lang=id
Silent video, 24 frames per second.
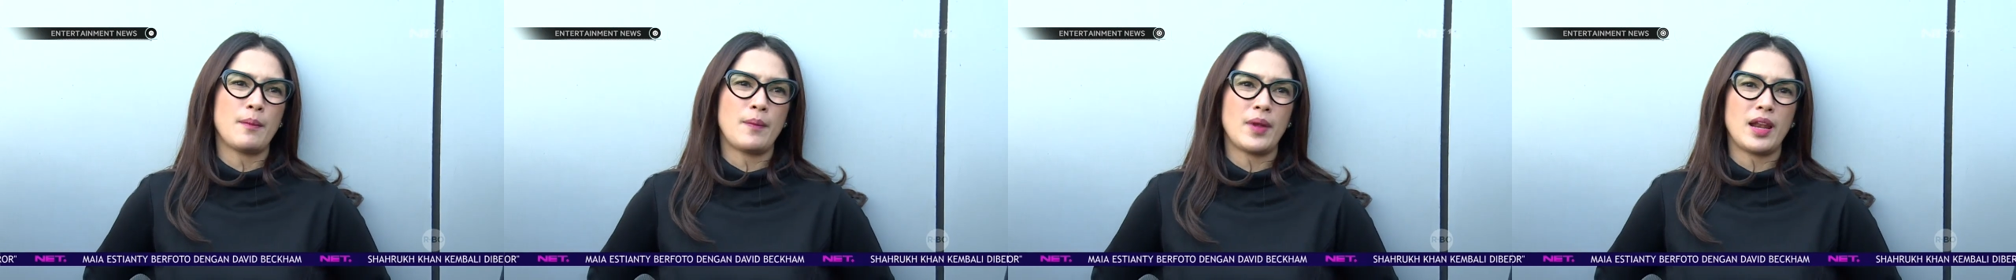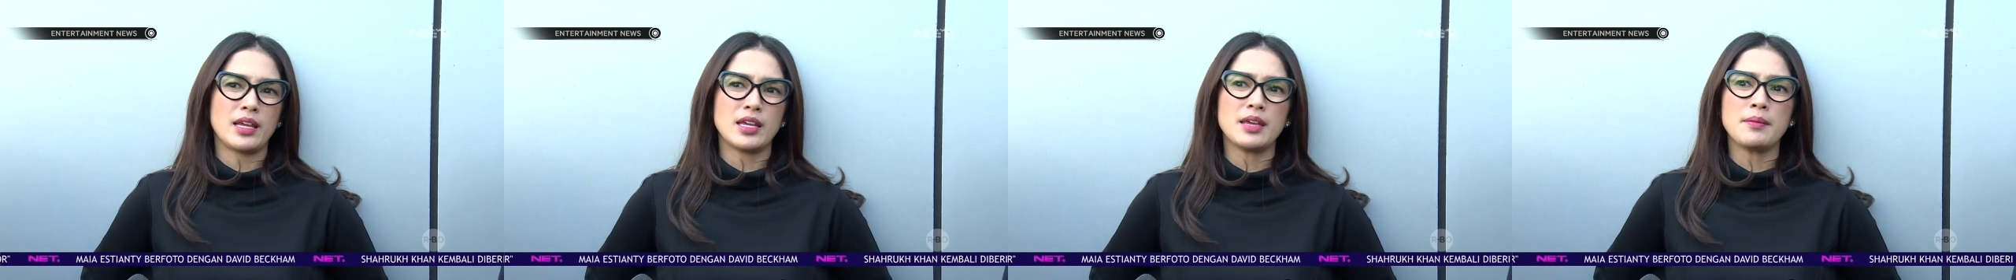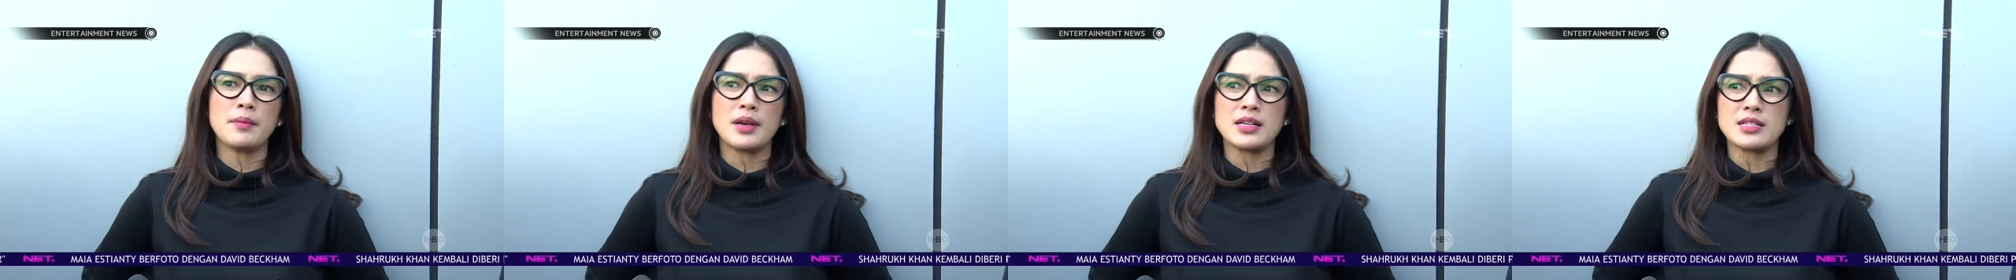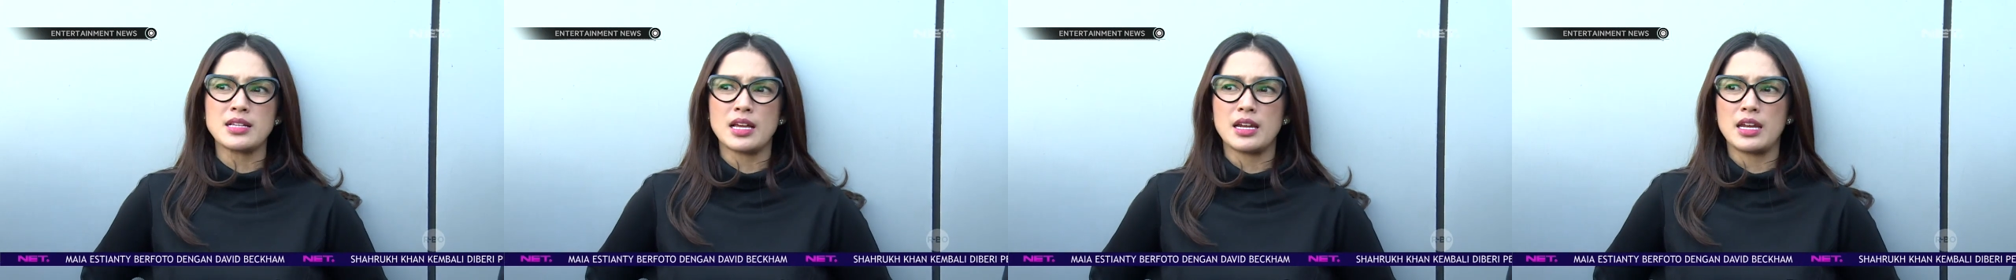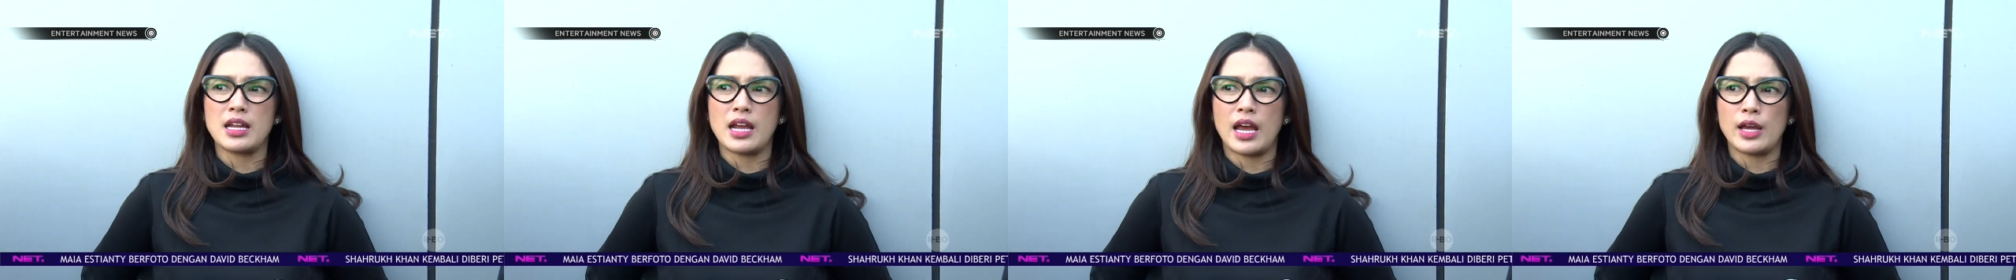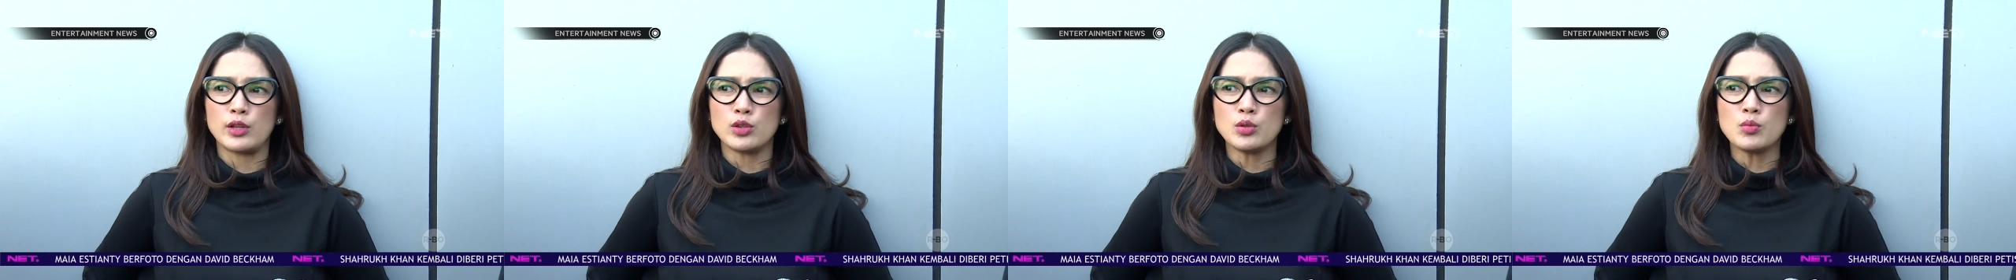apalagi Mas
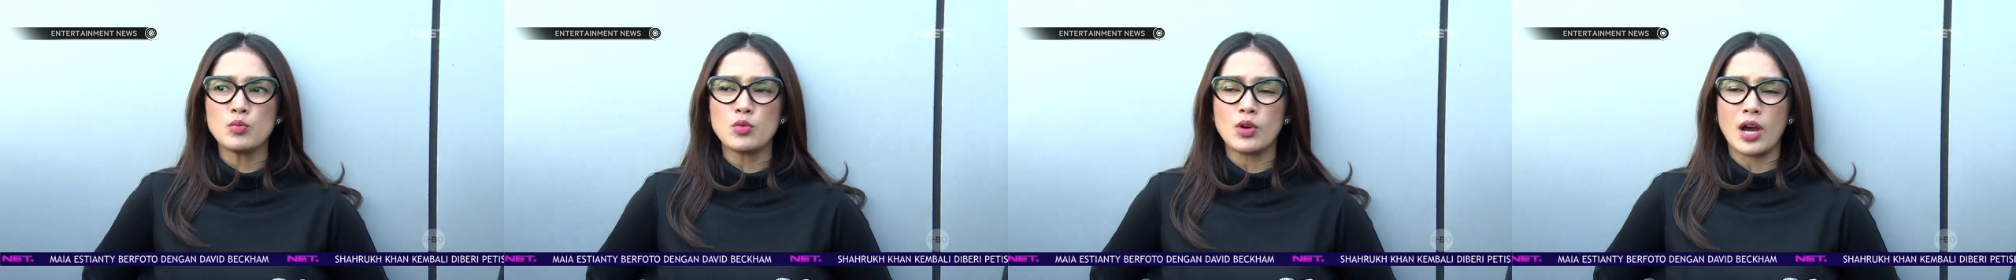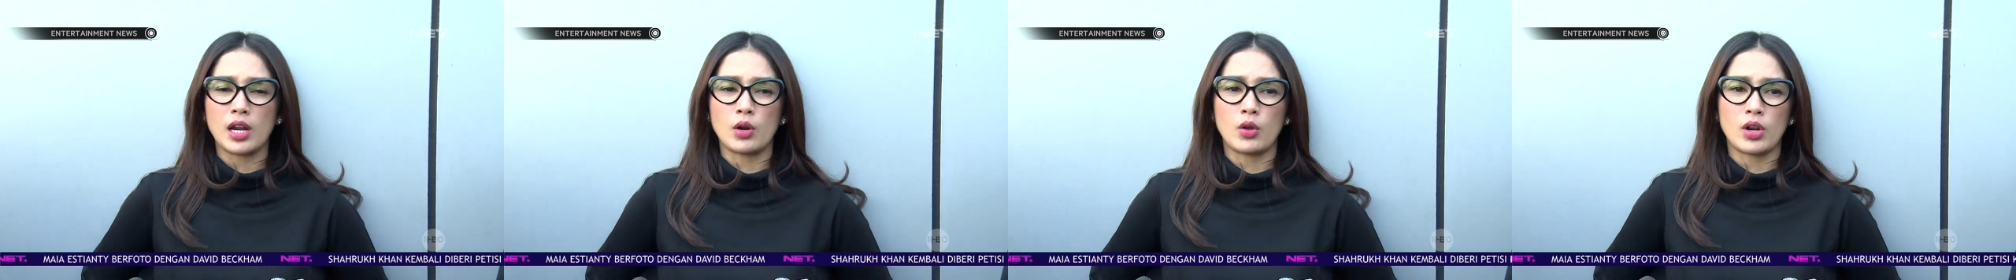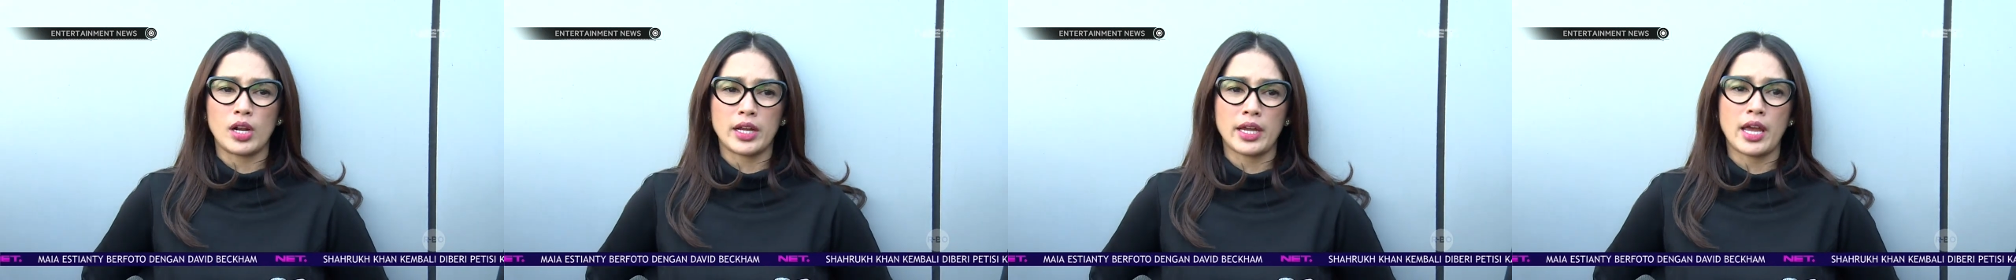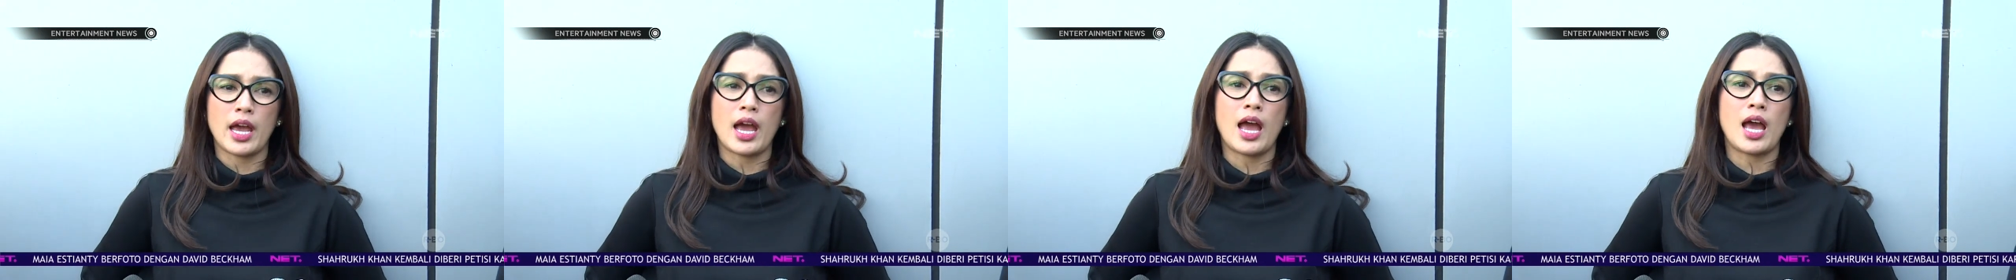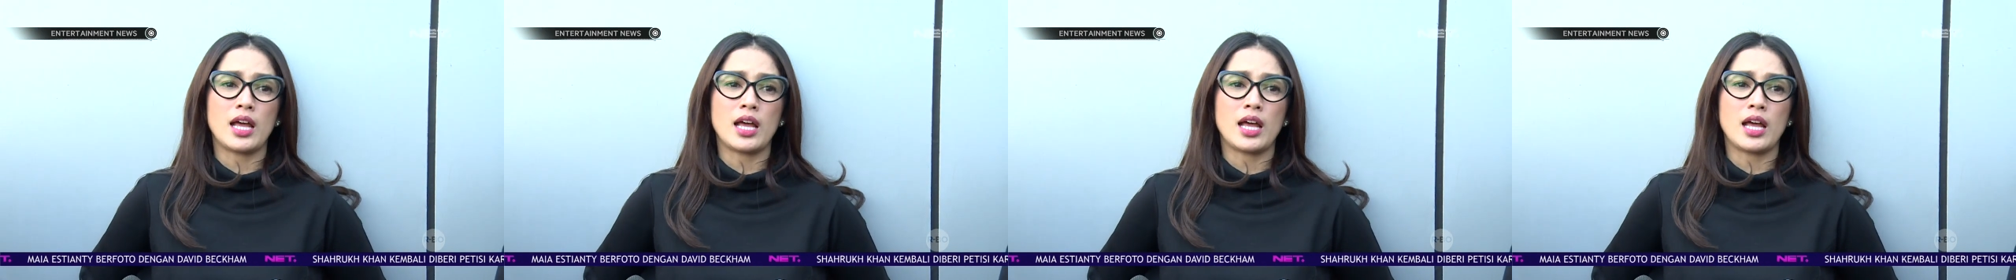Andika itu bukan orang